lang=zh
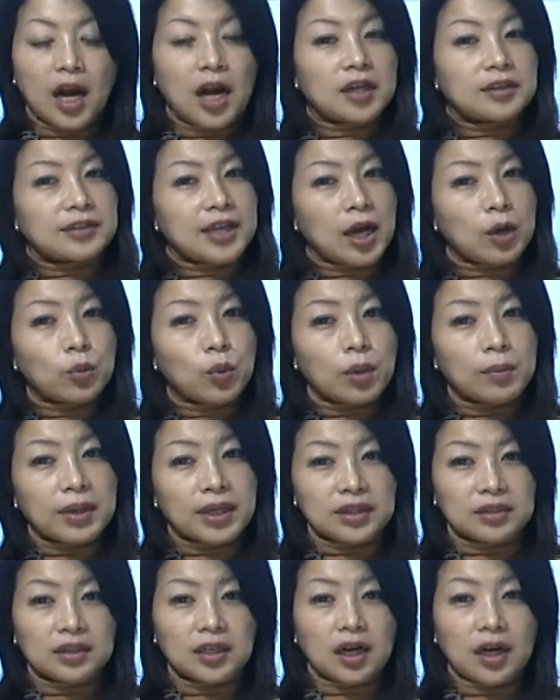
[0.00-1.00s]
而当我
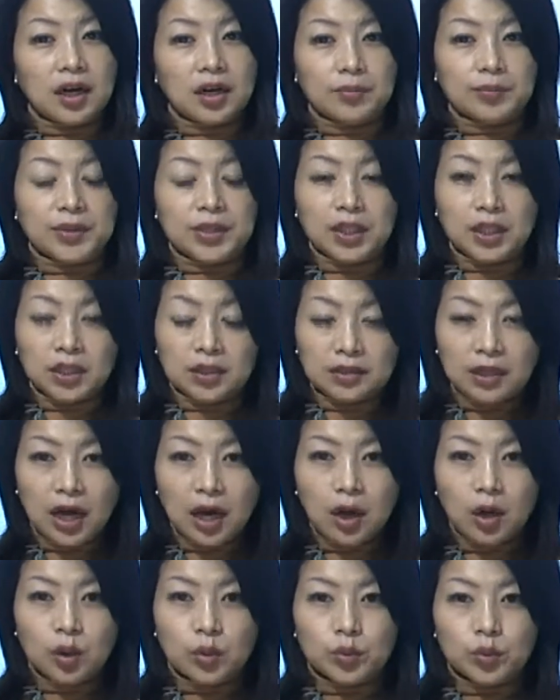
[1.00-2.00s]
们的频
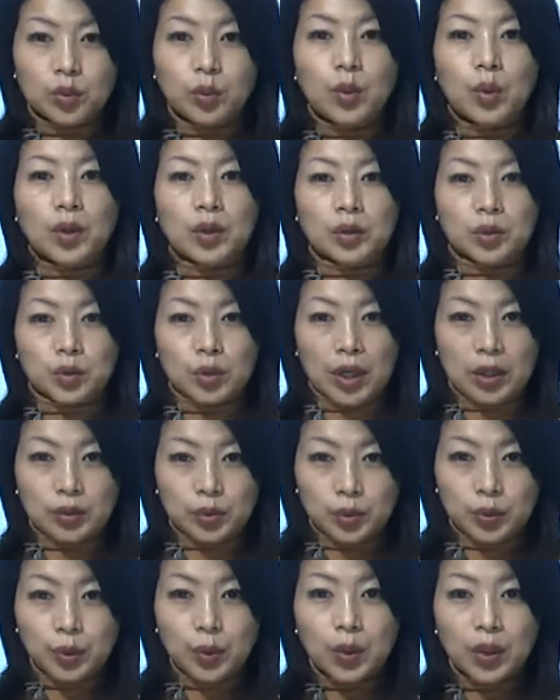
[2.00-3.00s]
道如果转
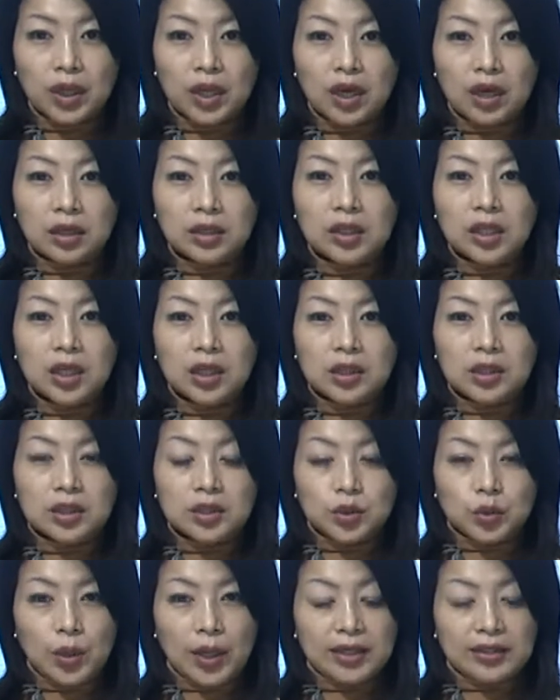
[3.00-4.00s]
错了，
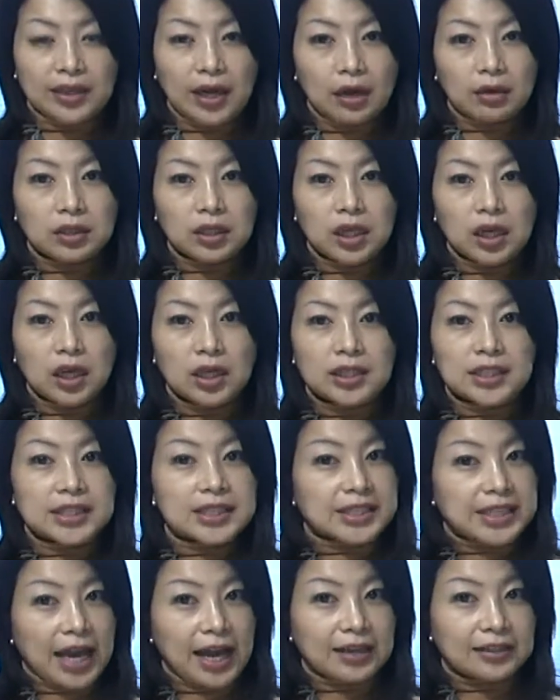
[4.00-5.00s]
转到了
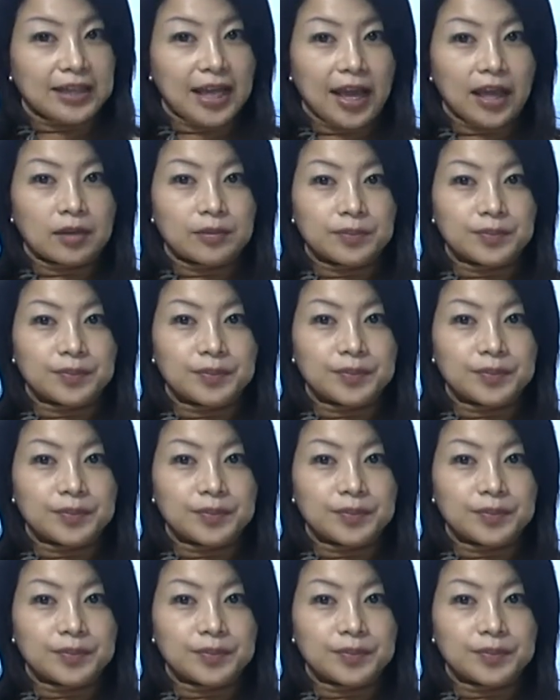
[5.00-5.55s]
撒旦，